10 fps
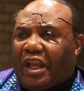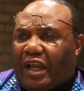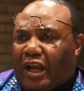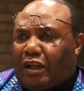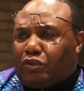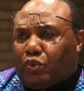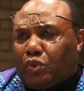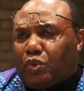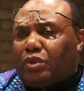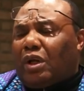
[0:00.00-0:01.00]
Car
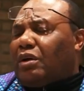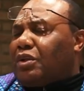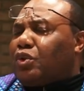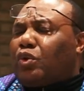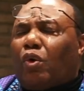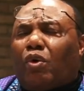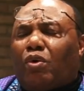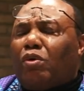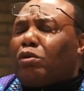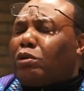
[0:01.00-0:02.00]
tout dans
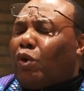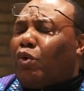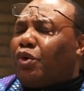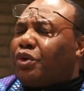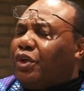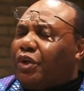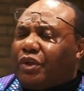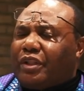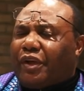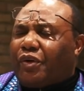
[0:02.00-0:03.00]
ton
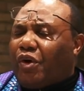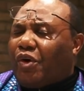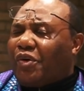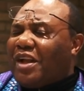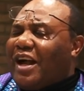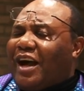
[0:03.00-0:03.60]
glorieux décor